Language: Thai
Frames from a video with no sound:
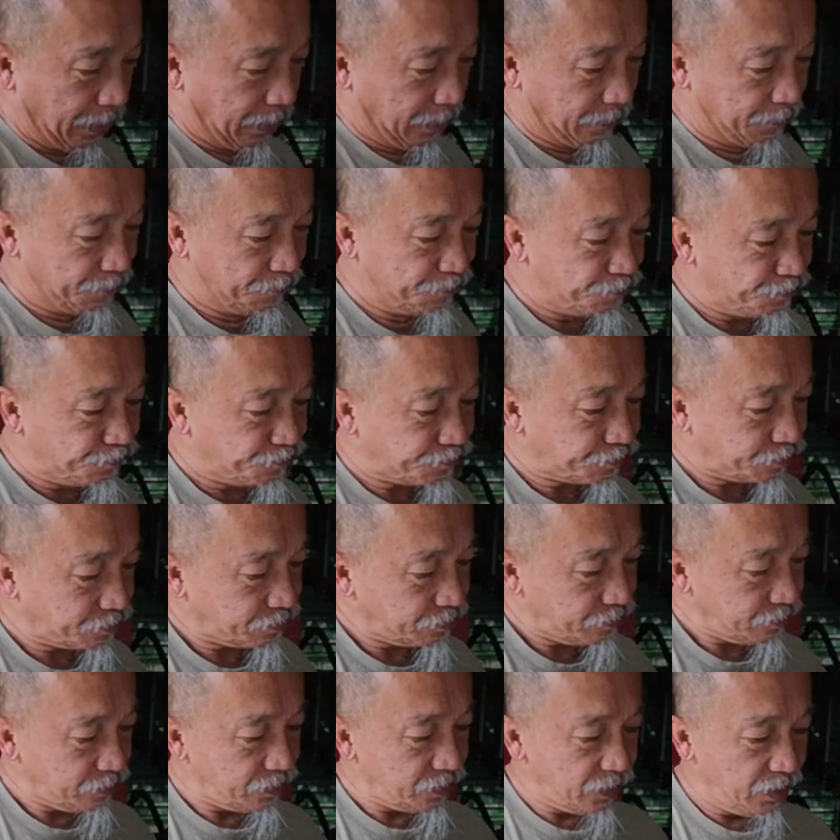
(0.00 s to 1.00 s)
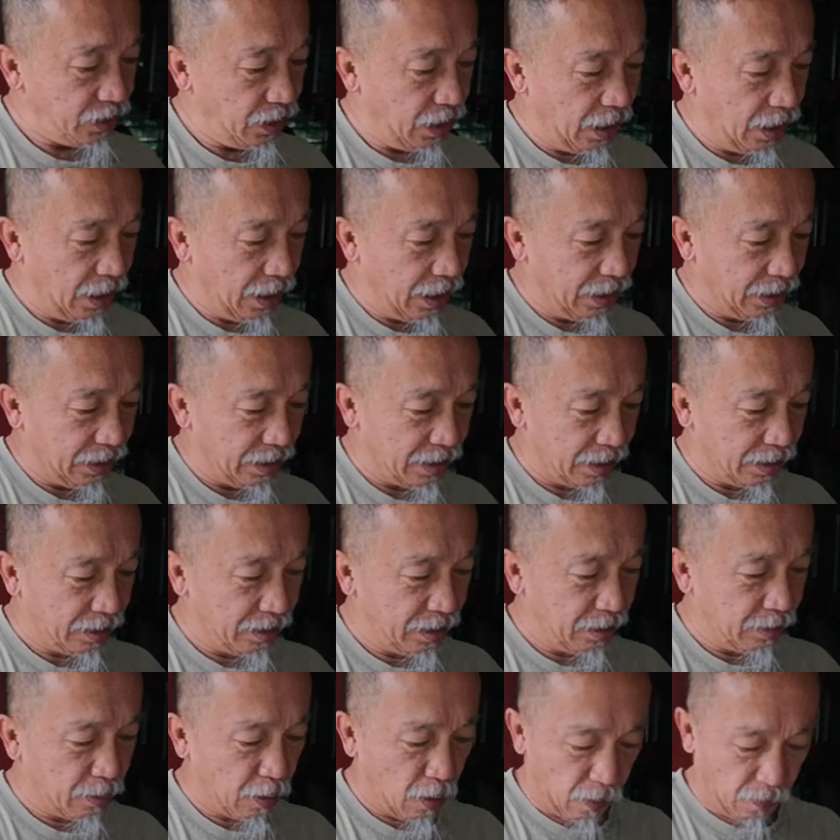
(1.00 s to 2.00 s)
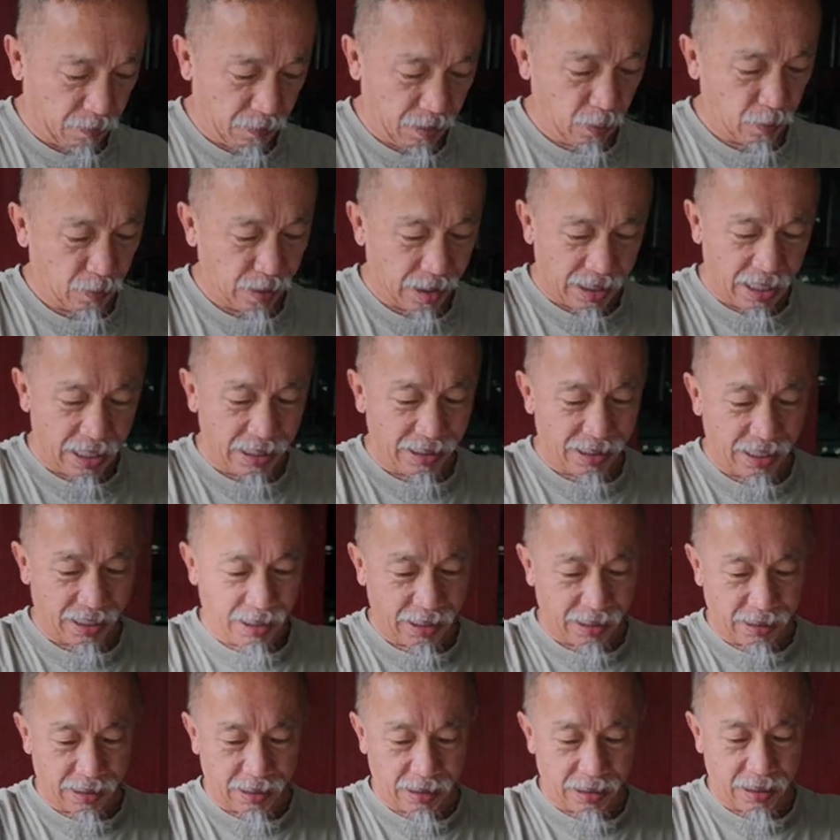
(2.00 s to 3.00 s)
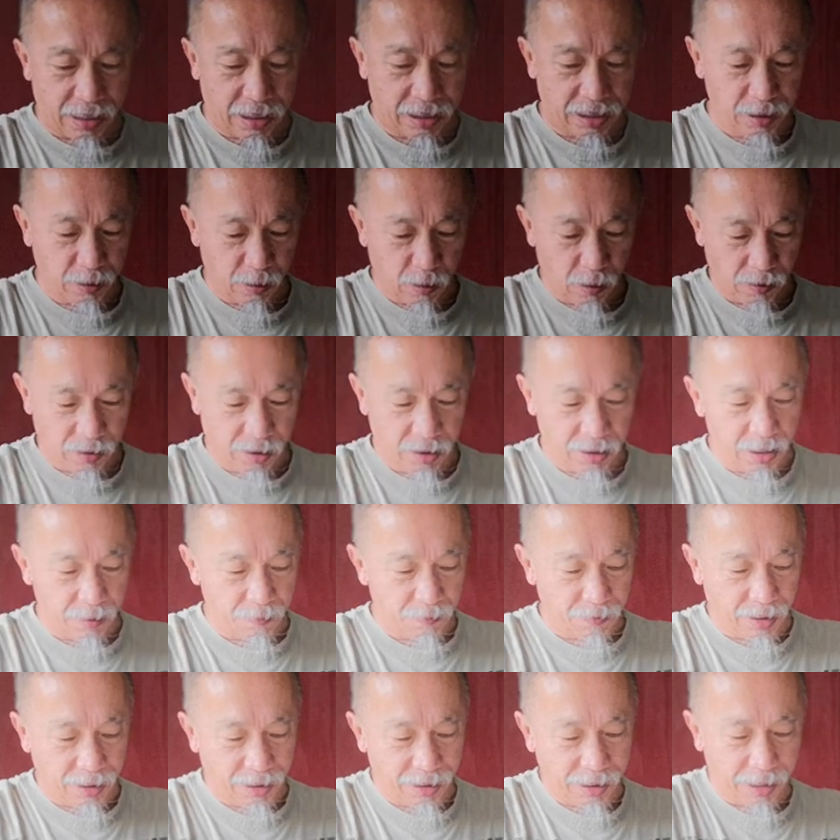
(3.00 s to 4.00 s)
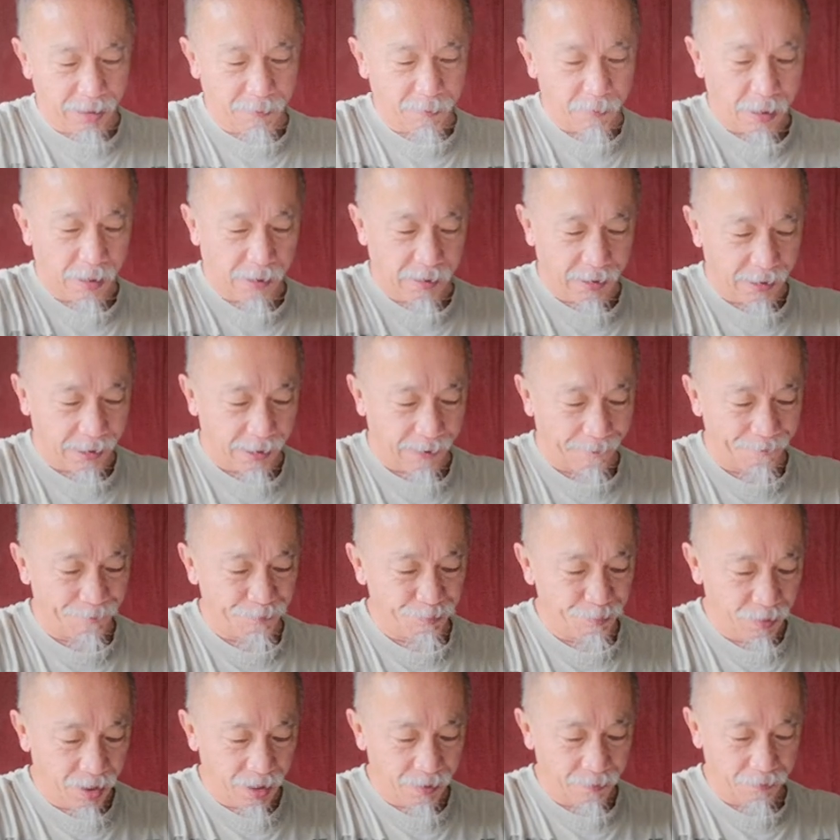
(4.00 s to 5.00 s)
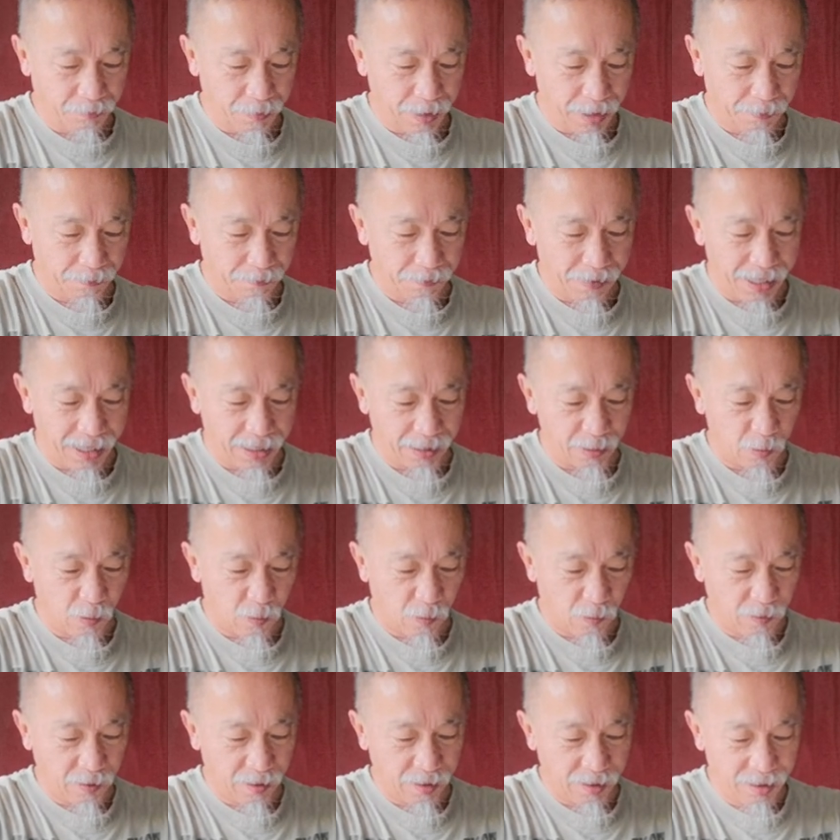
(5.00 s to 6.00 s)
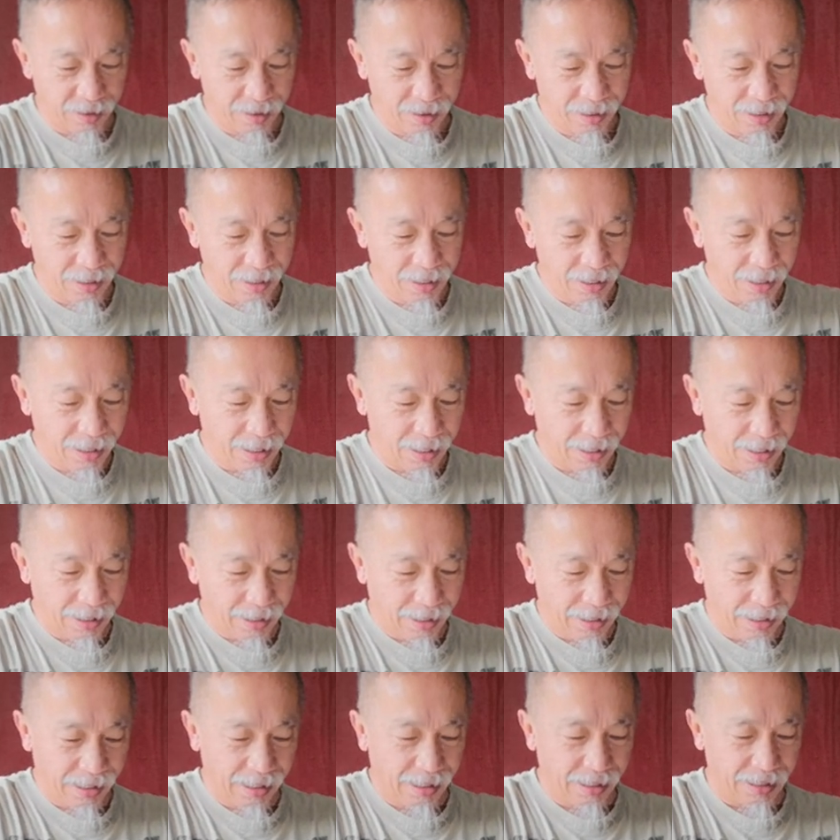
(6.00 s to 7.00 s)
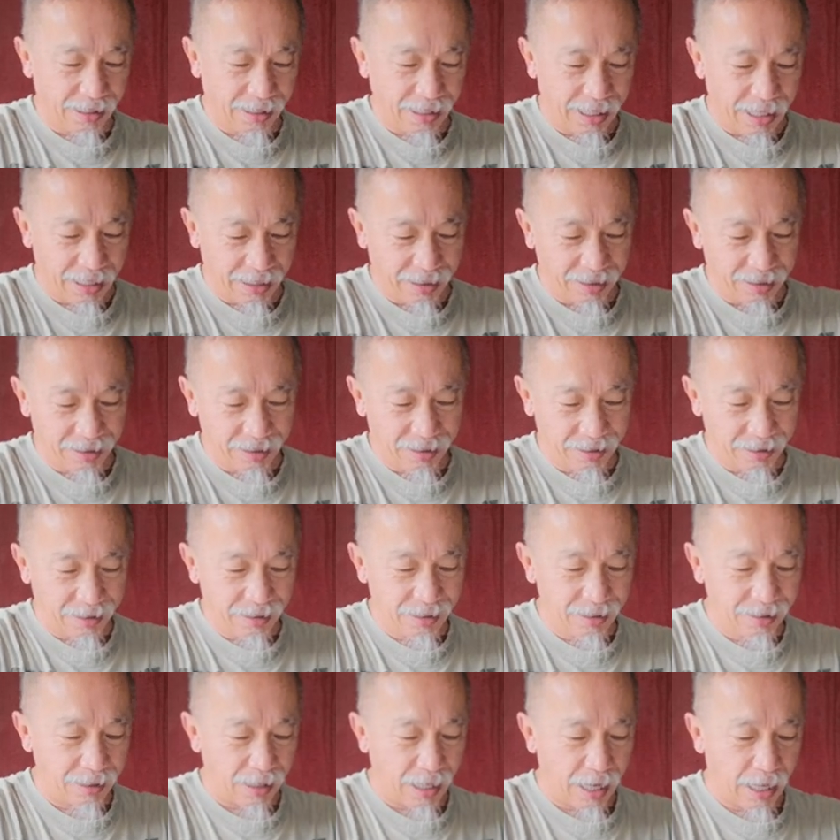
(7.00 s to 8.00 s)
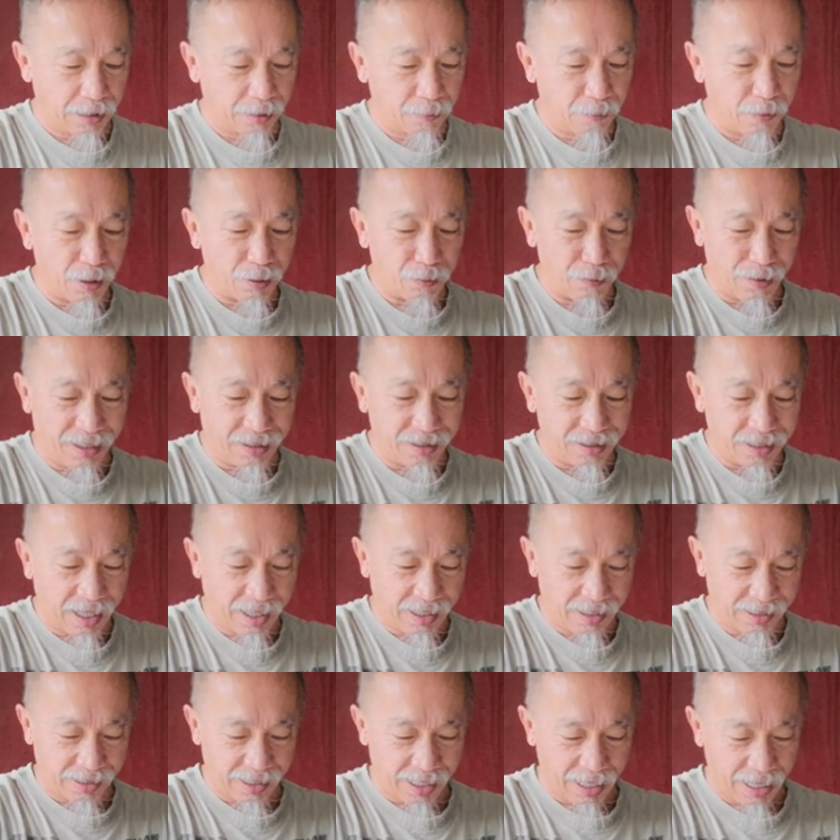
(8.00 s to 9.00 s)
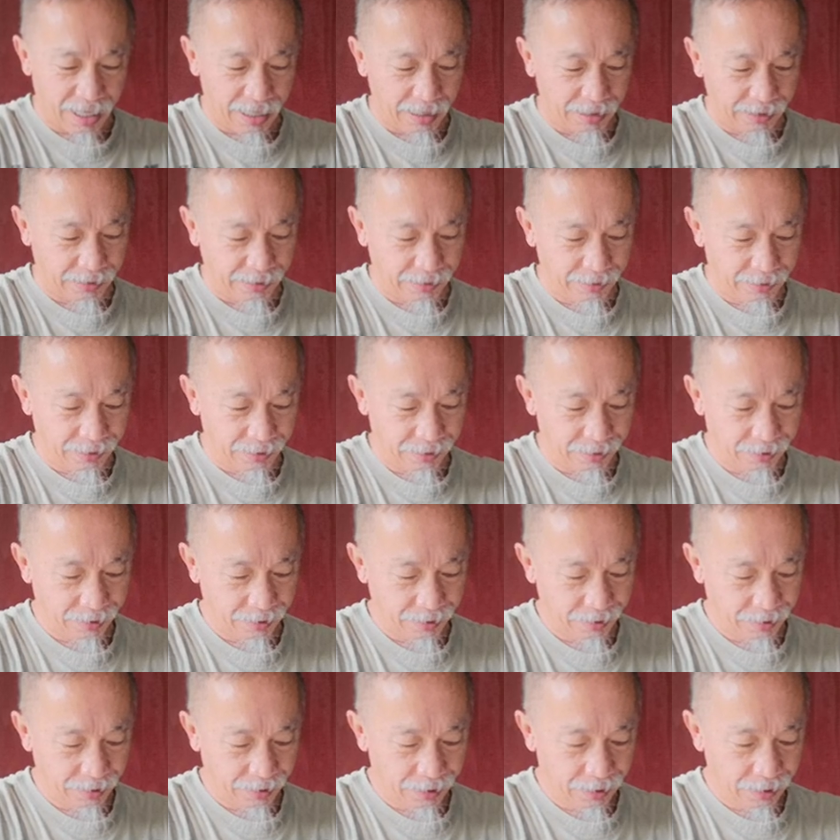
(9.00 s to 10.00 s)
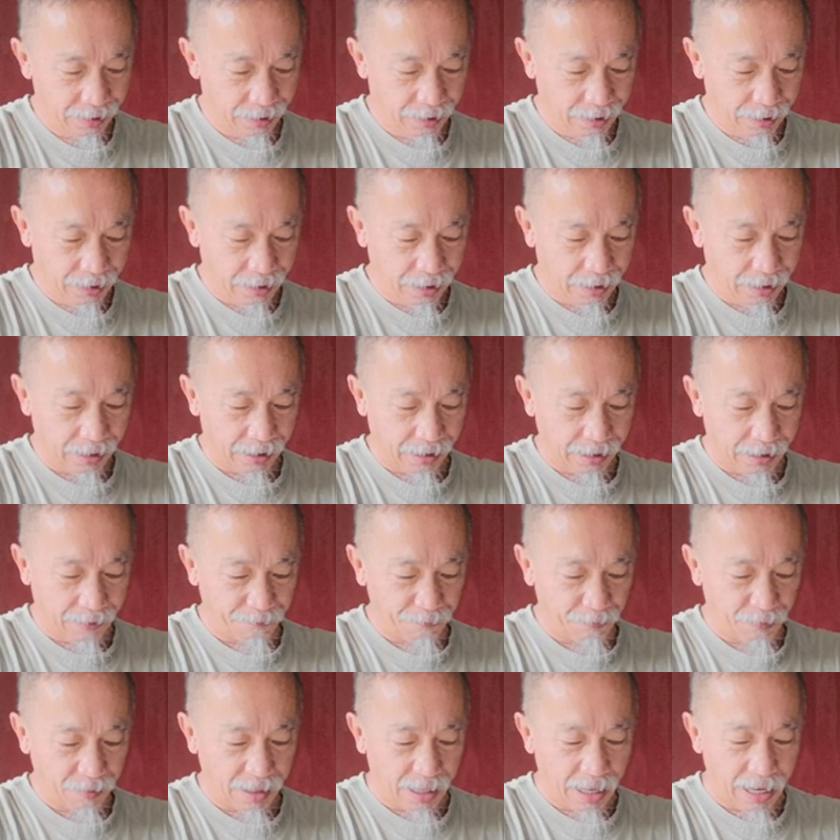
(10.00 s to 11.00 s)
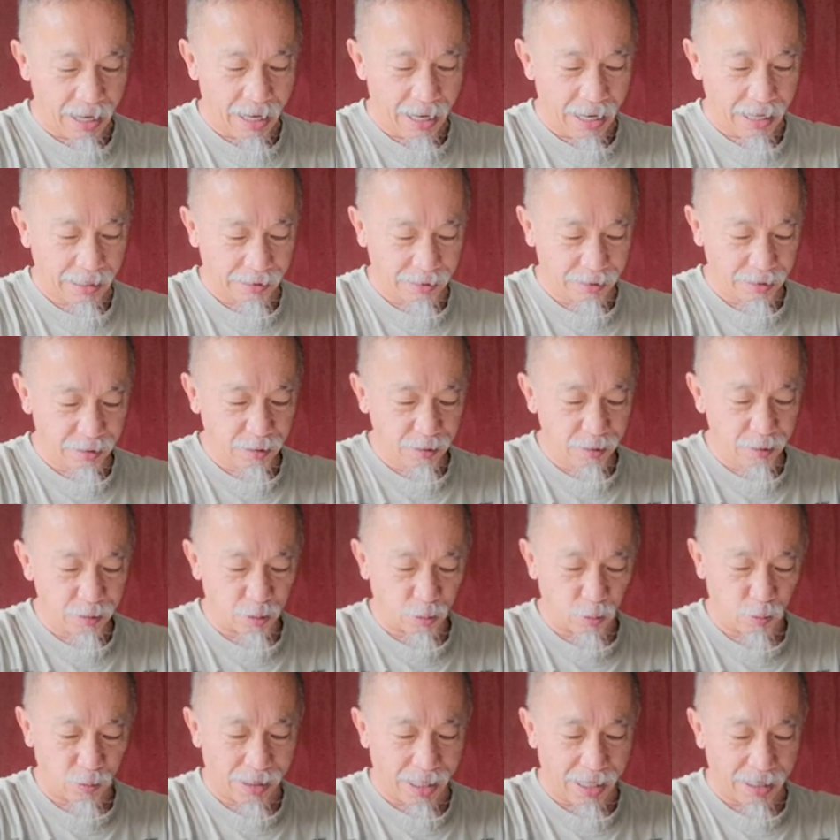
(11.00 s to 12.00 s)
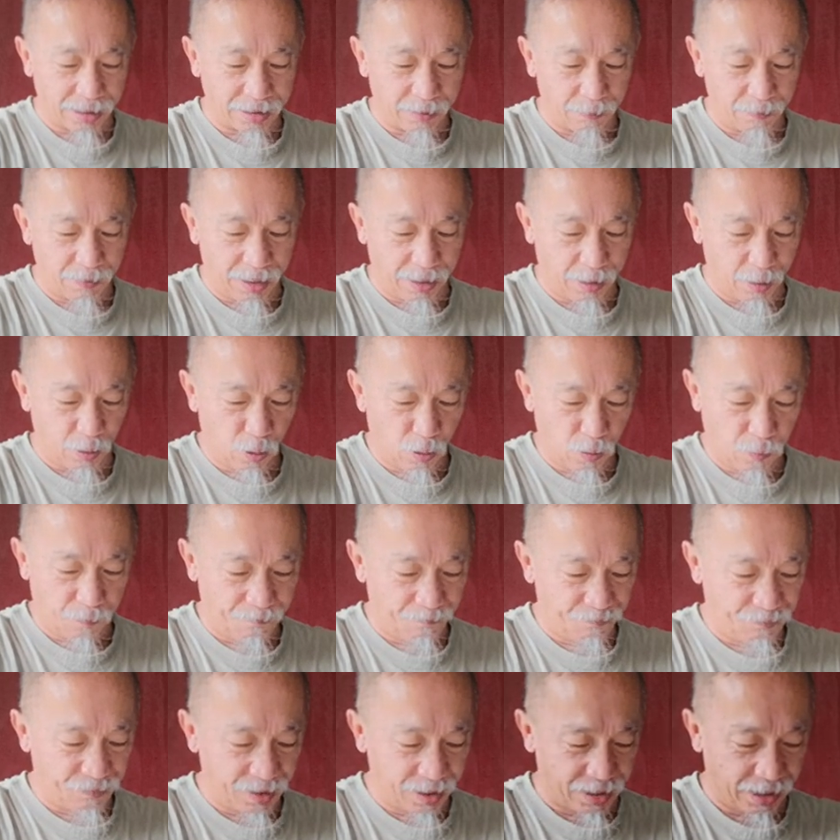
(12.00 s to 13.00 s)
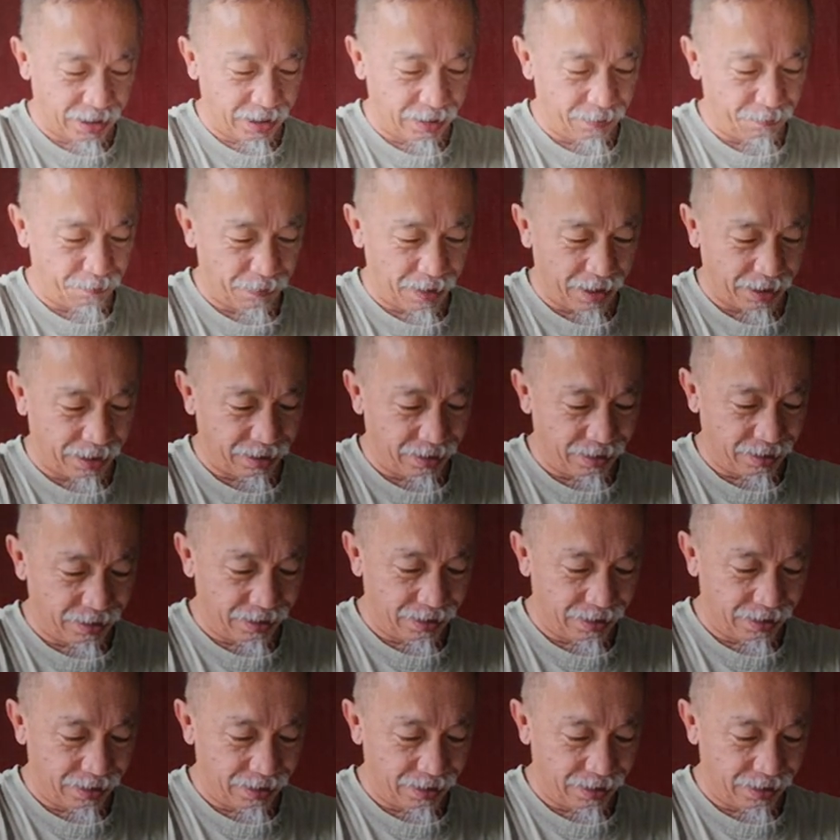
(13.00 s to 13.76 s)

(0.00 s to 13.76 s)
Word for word: นเขียนที่กล่องไม่รู้ว่าข้างในกับกับที่กล่องนี้จะเหมือนกันหรือเปล่านะครับ เป็นแบรนด์ของเกรดอันว่าเกรดไททานะครับอาหารสุนัขสำเร็จรูปชนิดเม็ด